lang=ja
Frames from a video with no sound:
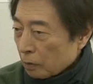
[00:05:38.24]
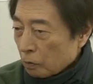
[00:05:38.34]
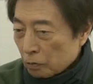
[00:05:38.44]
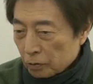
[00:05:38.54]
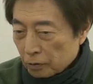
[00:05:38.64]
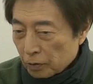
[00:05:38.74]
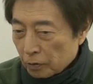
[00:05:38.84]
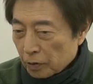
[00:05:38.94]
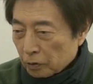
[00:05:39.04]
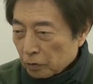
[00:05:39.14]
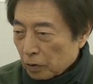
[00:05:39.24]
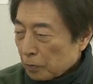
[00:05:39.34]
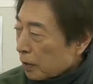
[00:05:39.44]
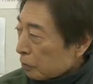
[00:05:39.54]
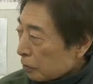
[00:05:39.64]
だ本当にこれとんで
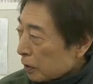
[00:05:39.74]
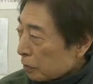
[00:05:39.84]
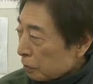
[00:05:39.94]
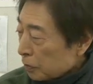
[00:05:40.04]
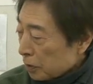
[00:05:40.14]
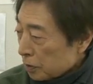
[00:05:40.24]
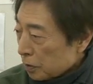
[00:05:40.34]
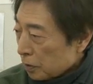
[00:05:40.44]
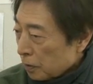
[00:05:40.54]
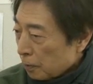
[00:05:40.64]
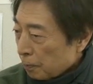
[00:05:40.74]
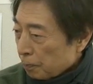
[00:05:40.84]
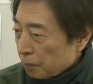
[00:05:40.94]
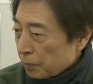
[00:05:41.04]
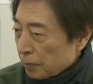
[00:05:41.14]
もないことだと思うんです
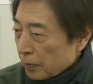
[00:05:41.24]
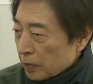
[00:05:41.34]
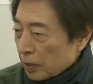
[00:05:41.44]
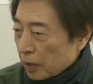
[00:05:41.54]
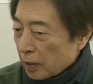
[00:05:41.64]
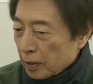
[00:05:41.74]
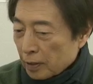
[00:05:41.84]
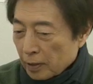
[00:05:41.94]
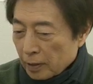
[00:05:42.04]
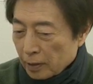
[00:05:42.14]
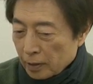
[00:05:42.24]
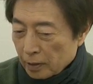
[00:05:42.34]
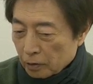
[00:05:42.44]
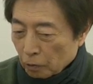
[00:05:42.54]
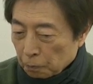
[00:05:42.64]
ですから
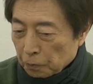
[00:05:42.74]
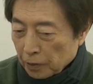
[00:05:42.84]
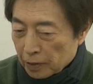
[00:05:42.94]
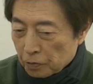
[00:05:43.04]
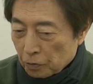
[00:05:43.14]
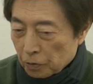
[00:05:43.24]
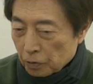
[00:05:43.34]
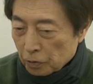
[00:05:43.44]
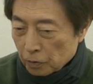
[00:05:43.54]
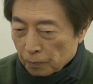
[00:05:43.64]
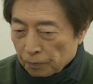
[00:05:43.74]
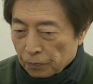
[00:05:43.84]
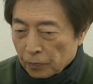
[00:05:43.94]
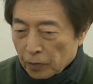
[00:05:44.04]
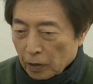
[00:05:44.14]
トップがそういう
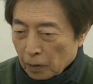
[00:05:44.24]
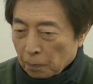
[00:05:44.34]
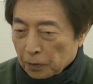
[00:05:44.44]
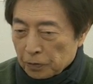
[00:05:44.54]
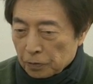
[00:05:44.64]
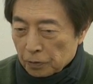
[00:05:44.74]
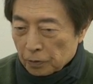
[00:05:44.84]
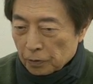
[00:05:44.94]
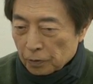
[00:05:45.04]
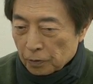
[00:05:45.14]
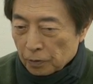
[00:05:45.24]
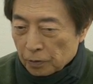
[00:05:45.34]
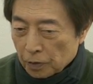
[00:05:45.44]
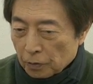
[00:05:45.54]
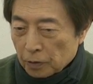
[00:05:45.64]
原発
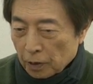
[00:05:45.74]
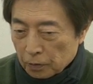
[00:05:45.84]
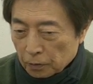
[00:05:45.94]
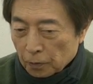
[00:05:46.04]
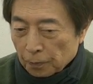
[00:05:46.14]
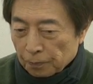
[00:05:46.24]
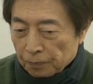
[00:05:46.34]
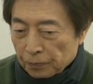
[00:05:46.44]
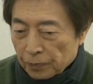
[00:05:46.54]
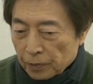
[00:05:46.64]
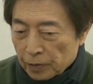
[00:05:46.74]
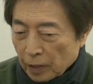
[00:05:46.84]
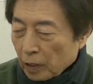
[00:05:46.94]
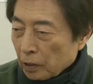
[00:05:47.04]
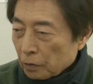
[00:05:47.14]
ゼロでいくと
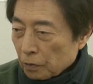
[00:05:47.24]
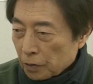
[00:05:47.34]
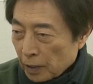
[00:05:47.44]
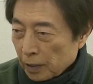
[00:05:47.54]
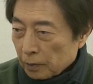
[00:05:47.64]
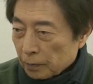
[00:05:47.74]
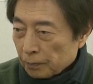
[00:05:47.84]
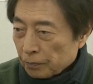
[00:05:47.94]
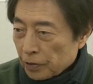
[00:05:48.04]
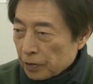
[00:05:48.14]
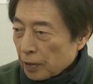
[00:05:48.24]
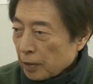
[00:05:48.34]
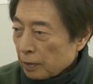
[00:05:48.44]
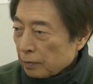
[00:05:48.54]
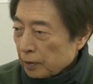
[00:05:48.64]
再稼働しない自
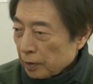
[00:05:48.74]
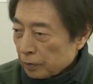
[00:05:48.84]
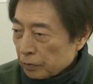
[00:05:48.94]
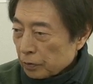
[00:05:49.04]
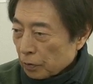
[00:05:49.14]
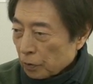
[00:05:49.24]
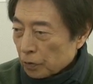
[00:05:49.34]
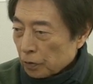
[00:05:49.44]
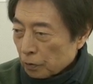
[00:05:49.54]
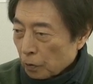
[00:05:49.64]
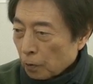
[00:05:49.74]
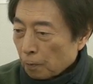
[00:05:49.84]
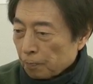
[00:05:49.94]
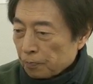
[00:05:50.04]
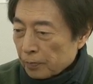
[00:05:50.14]
然エネルギーでいくっていう方針を